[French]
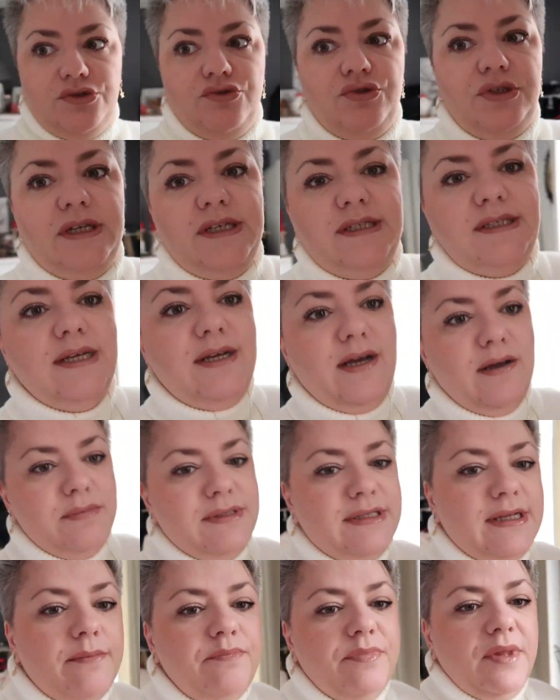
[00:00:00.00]
les utiliser
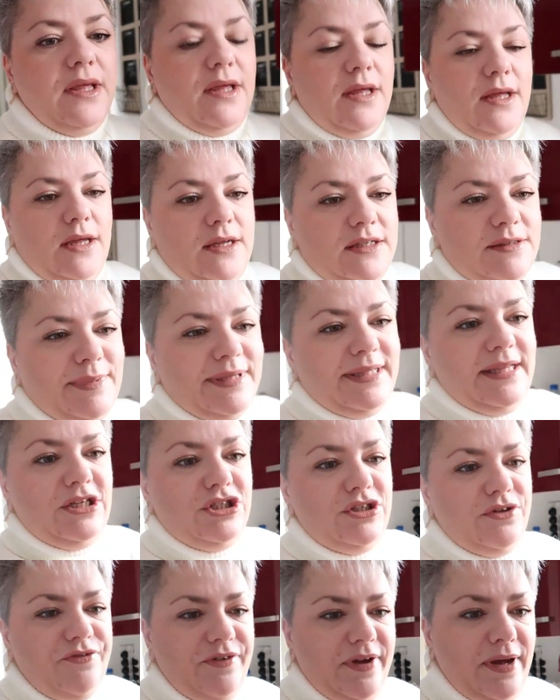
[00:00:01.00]
comme ça. Ce
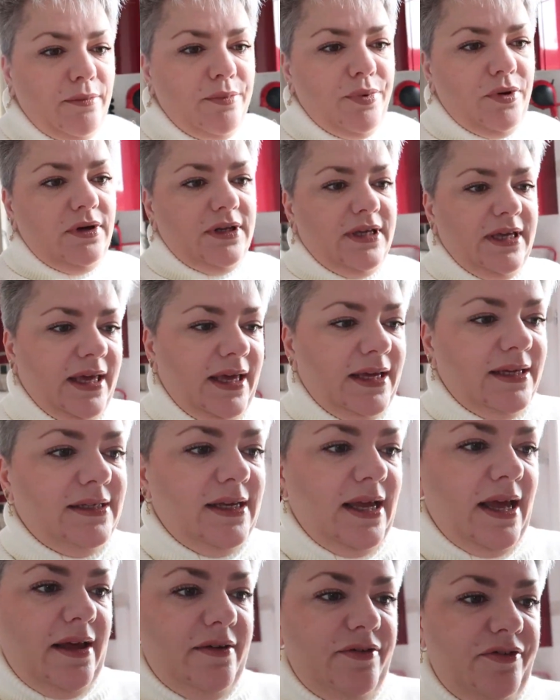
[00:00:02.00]
matin, j'ai fait un bol
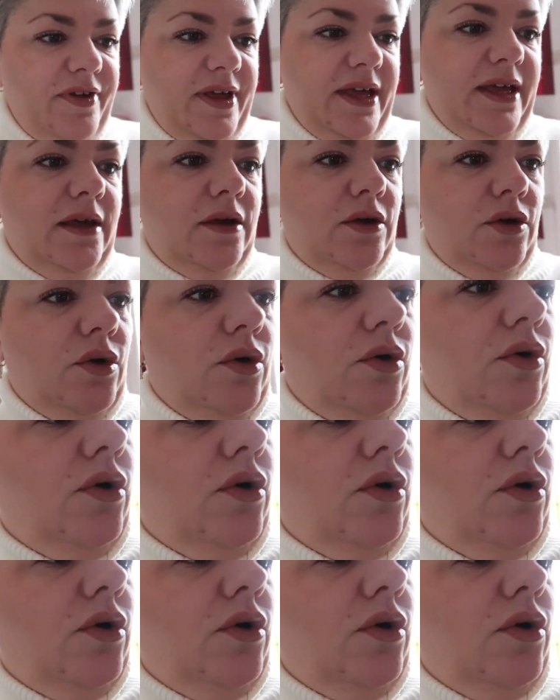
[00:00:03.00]
cake avec